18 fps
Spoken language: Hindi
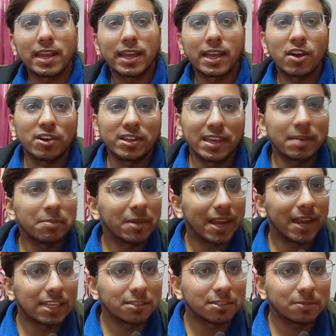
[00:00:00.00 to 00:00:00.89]
का और ये मेरा
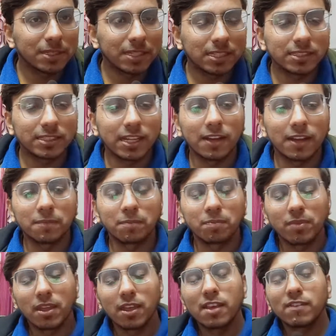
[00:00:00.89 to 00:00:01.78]
एक्सपीरियंस था
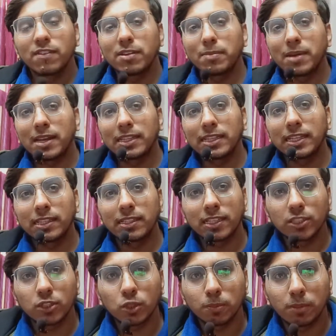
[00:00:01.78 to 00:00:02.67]
फिर मैंने धीरे
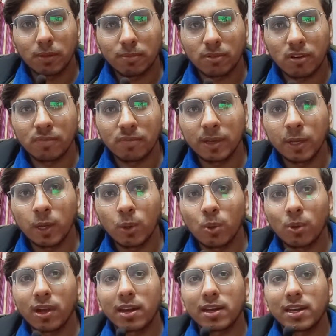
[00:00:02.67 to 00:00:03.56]
धीरे सुपर परफेक्ट ग्रो
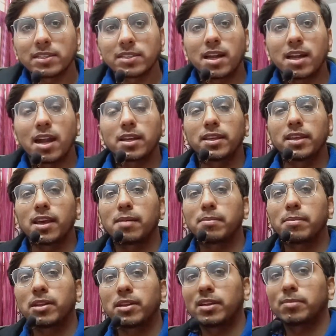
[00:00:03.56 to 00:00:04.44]
करना स्टार्ट किया
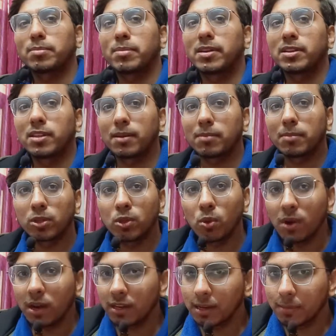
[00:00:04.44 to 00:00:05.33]
मैं दिन में दिन में दो
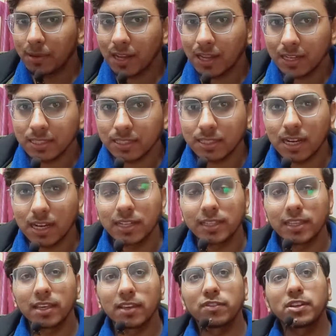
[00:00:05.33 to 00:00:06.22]
घंटे पढ़ाना स्टार्ट
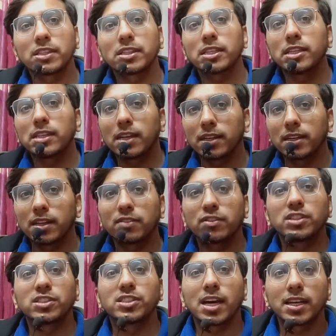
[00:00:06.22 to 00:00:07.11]
किए फिर तीन घंटे
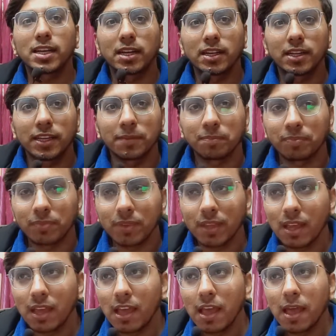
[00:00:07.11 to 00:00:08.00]
फिर चार घंटे
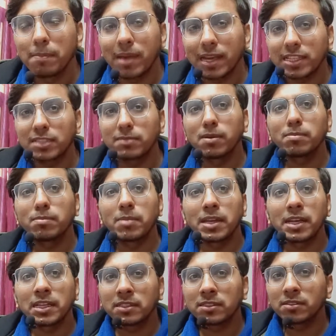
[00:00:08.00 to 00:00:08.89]
मैक्सिमम
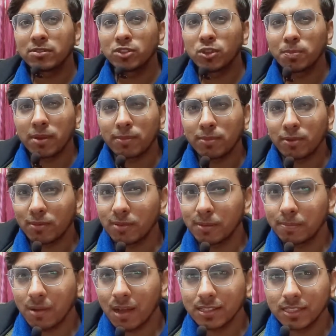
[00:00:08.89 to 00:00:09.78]
मैंने सुपर
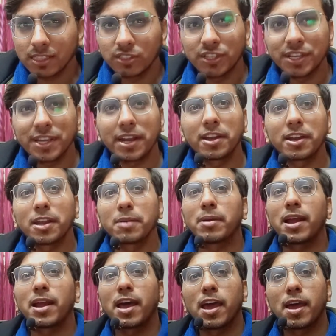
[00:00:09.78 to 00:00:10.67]
परफेक्ट पाँच से छः घंटे
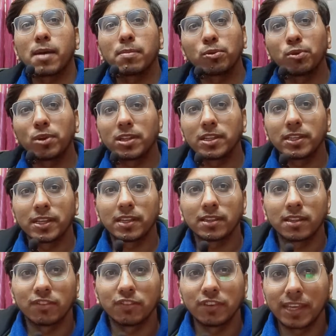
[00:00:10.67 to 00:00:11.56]
पढ़ाया है पूरे दिन के
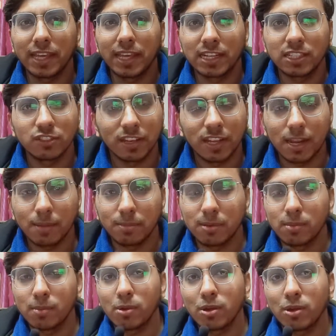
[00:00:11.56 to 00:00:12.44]
अंदर वीकेंड्स वगैरह पर
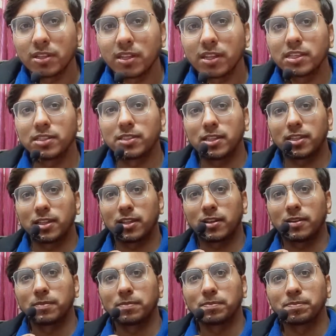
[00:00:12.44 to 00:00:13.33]
मैं बहुत ज़्यादा खींच देता था